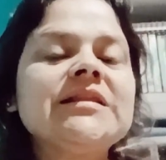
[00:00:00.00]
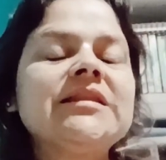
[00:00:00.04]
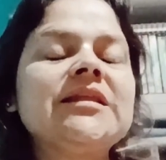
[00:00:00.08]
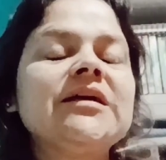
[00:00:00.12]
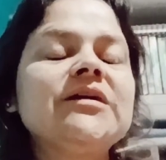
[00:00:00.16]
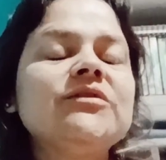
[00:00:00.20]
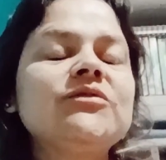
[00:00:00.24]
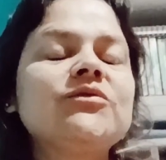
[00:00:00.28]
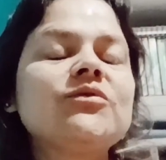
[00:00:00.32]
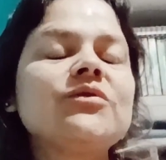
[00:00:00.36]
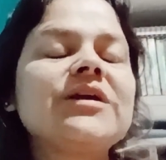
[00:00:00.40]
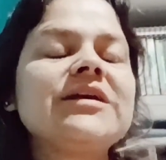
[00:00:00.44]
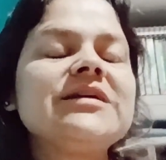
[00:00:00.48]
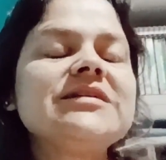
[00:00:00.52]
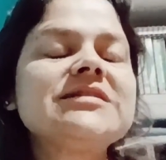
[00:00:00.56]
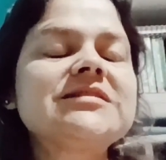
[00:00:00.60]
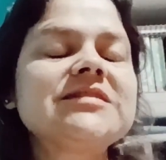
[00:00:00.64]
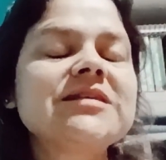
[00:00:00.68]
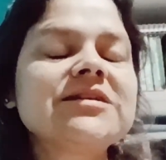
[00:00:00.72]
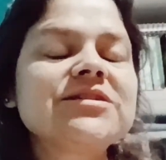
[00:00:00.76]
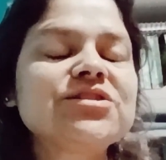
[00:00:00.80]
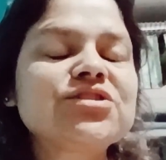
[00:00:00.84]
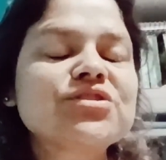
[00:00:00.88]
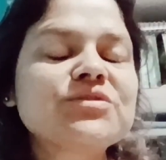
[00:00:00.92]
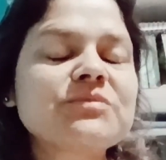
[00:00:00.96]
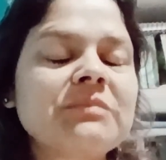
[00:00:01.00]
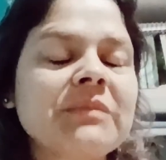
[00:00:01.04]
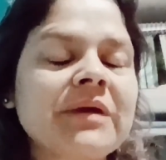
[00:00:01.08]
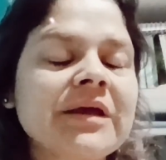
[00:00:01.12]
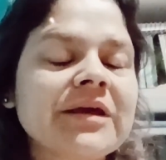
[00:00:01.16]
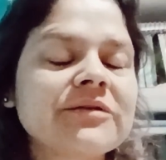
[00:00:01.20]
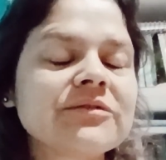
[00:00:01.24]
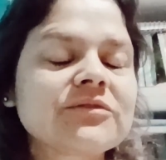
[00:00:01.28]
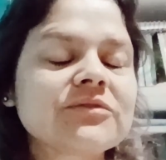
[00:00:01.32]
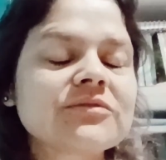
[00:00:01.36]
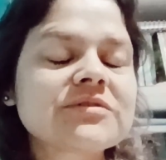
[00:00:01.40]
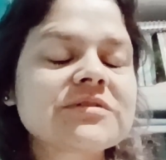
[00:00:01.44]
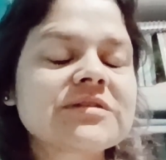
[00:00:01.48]
tanto em
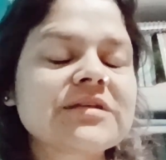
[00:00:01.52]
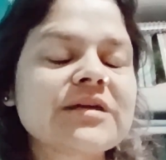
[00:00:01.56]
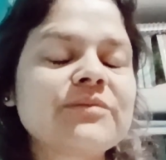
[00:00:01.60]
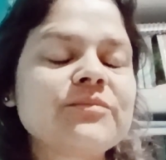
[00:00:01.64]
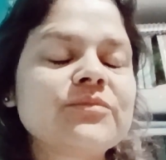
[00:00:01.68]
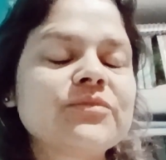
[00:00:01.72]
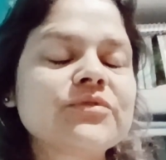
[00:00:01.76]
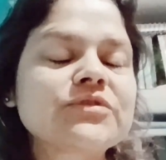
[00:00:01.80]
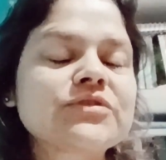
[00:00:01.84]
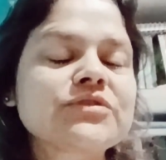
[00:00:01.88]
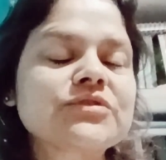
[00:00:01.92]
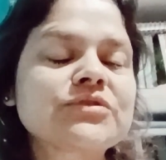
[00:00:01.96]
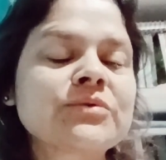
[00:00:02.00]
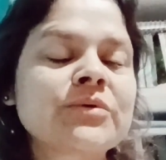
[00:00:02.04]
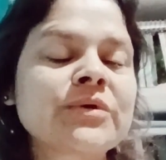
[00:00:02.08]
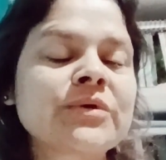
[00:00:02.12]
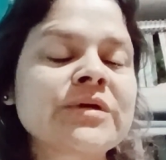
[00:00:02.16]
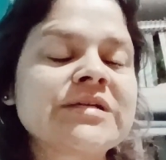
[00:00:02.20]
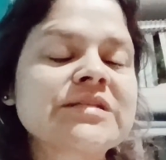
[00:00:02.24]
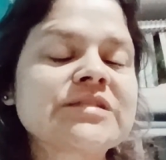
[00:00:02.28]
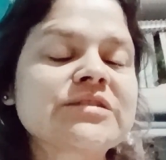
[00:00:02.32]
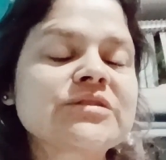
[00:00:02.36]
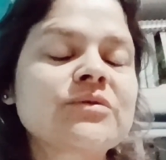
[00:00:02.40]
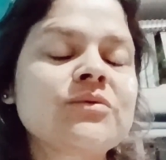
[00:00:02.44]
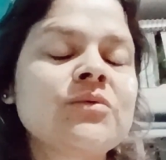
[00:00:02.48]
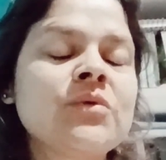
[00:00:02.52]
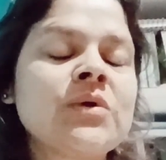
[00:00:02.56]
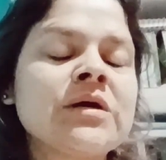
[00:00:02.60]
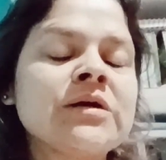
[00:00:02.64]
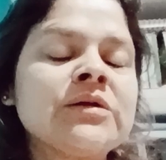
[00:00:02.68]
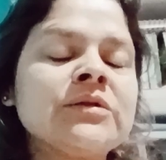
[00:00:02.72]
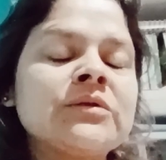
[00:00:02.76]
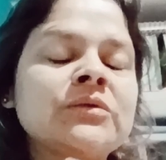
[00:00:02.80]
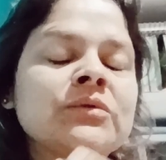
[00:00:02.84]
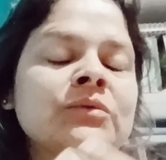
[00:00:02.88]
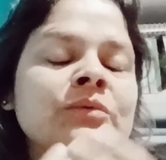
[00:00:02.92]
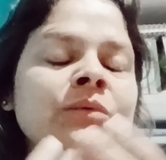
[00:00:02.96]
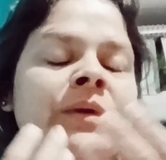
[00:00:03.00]
sentimentos e emoções
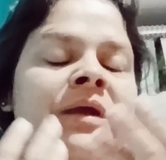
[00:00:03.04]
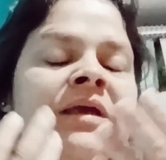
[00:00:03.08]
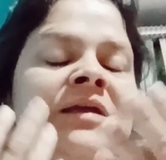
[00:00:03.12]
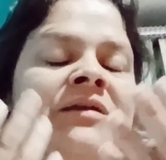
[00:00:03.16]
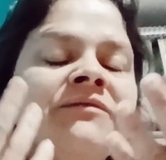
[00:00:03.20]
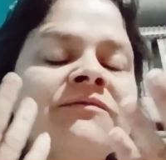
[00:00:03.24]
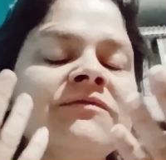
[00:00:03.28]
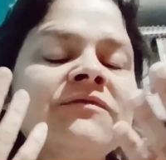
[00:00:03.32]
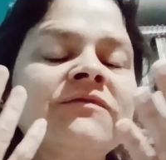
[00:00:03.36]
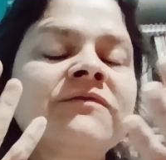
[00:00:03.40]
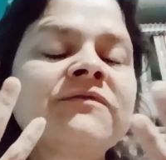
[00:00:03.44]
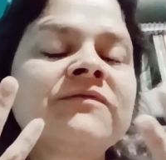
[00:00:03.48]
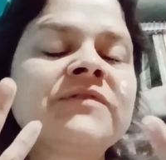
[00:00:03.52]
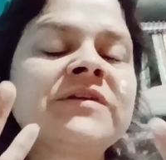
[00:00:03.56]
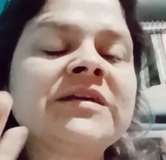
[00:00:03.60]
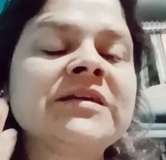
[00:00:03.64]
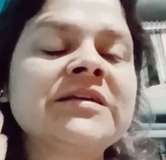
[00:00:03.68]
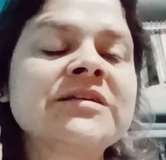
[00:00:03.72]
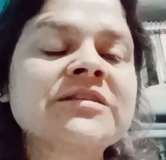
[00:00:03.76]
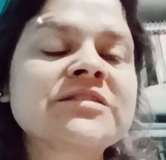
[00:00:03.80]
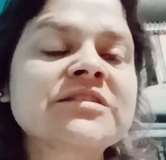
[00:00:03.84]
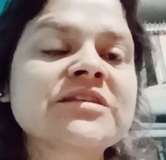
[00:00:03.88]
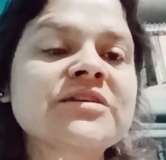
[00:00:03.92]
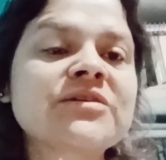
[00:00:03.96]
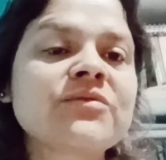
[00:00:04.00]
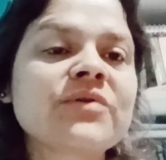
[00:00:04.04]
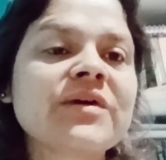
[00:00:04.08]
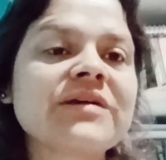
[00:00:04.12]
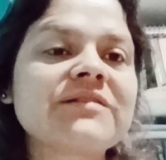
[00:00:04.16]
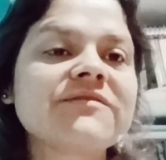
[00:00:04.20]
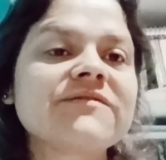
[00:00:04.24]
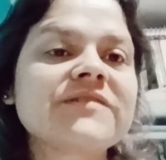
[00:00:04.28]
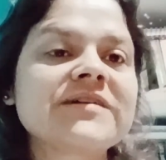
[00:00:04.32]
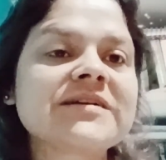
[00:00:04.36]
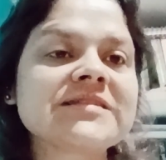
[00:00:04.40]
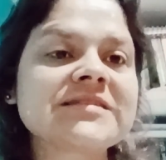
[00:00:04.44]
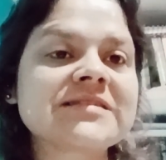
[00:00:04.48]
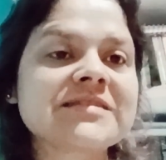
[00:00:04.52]
quanto em físico, em
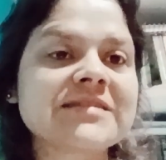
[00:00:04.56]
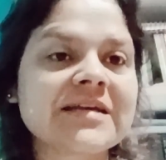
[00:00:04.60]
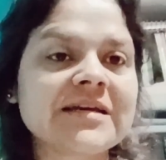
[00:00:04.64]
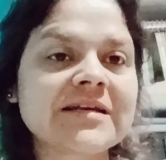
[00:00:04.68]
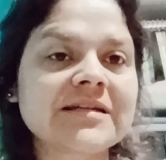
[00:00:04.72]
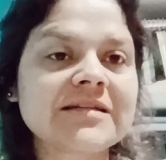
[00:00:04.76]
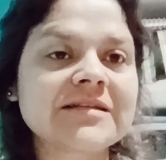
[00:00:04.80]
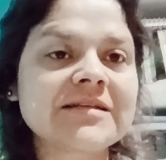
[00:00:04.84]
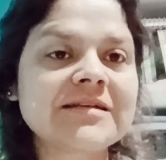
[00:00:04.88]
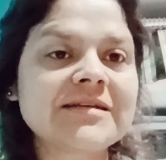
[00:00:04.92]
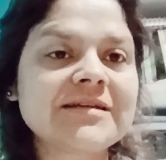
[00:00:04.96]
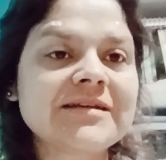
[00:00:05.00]
fazer.